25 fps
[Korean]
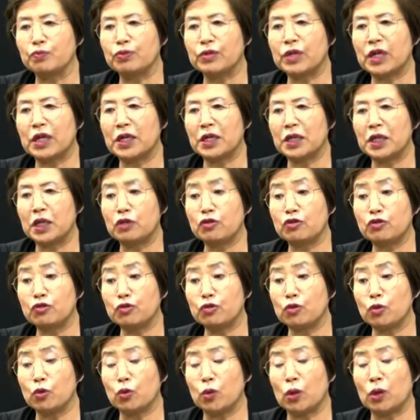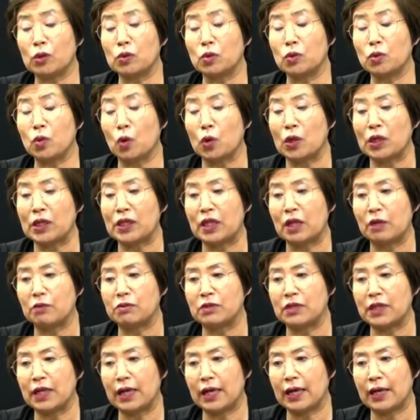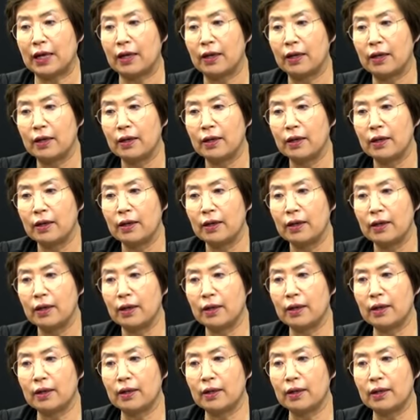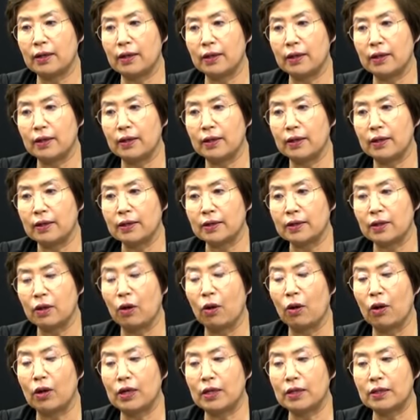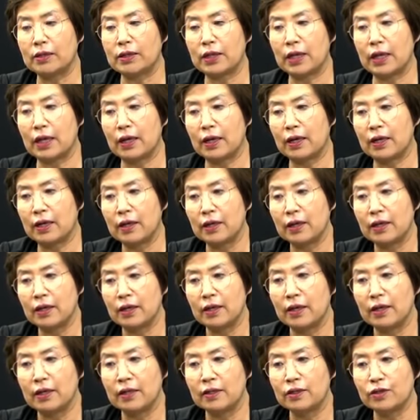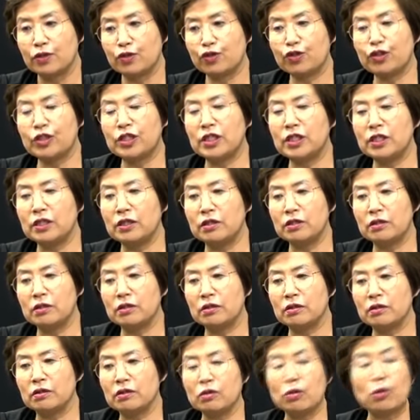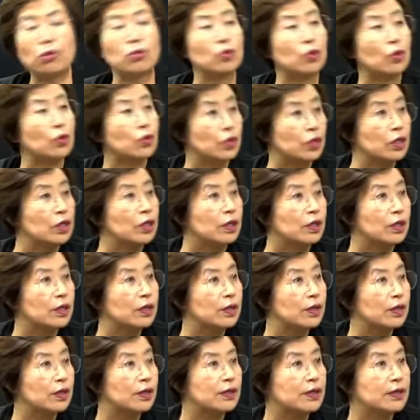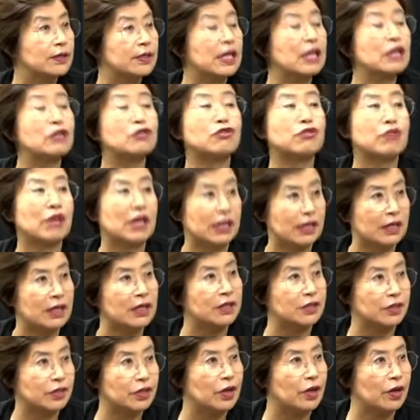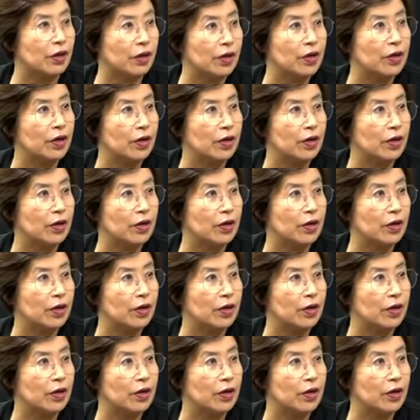북한에 대한 충성도가 더 높기 때문에 어, 더 이제 추진 속도를 음. 낼 수가 있겠죠.